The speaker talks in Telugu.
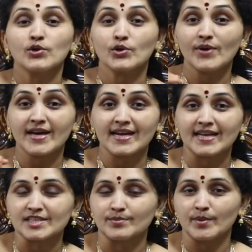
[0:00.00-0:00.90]
గురువార
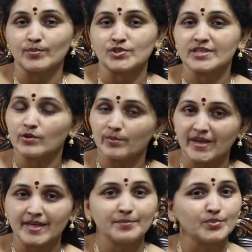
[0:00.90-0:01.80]
లక్ష్మీ పూజలో
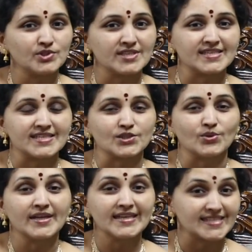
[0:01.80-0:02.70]
పెట్టి పూజ
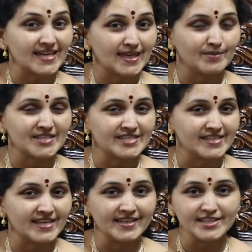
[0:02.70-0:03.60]
చేసుకుంటే చాలా
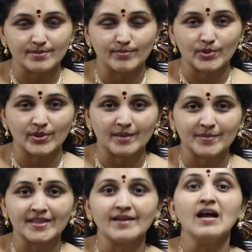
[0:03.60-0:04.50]
మంచిది అని చెప్పుకున్నాం
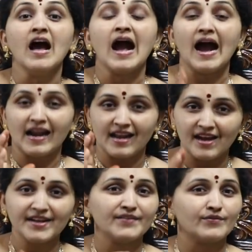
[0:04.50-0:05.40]
కదా
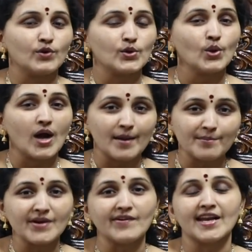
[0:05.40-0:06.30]
అలాంటి ఫోటో
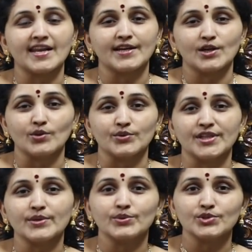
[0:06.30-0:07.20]
అమ్మ వాళ్ళ ఇంట్లో
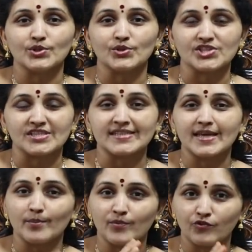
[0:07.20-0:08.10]
ఉంది కూతురు వచ్చింది
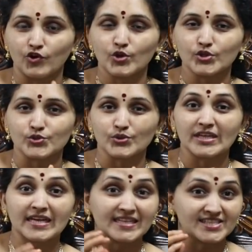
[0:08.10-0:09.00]
ఆ ఫోటో
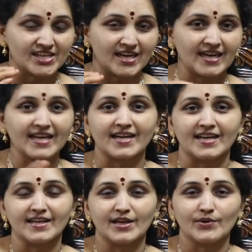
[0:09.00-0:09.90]
చూడ్డానికి చాలా
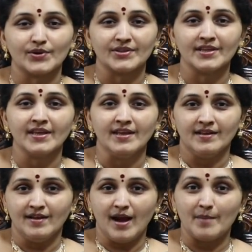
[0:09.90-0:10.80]
కలగా ఉంటుంది
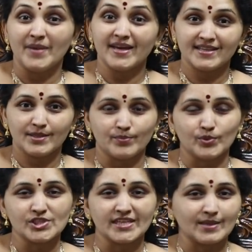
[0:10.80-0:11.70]
అమ్మ ఇది
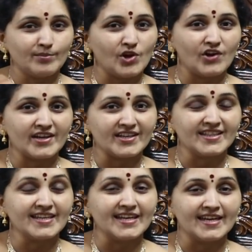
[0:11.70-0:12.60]
పూజకి
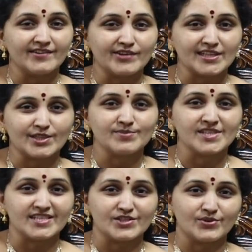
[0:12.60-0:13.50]
బాగుంటుంది నేను ఈ వ్రతం
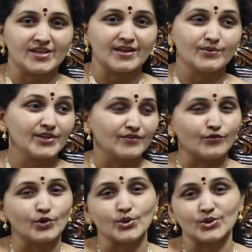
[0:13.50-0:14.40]
చేస్తున్నాను ఈ
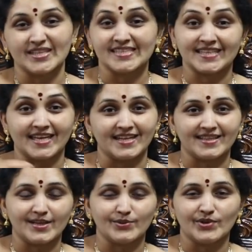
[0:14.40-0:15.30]
ఫోటో
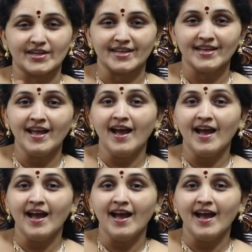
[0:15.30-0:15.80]
తీసుకెళ్తాను అంటే